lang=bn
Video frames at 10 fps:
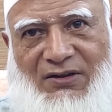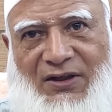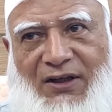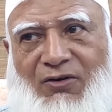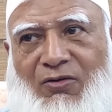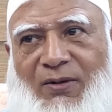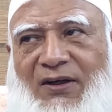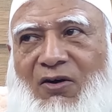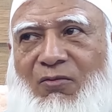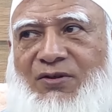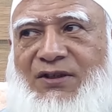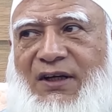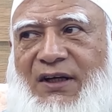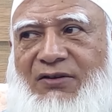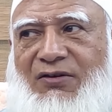তো এরকম একটা
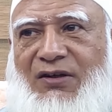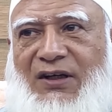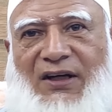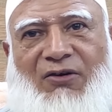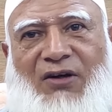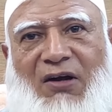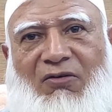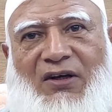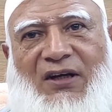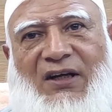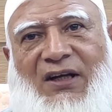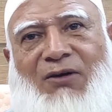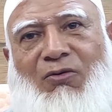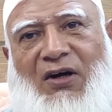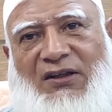অবস্থায় একজন নিরীহ নাগরিকের
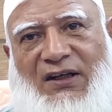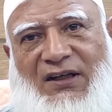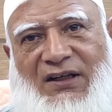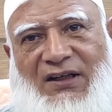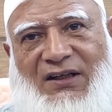কি করার থাকে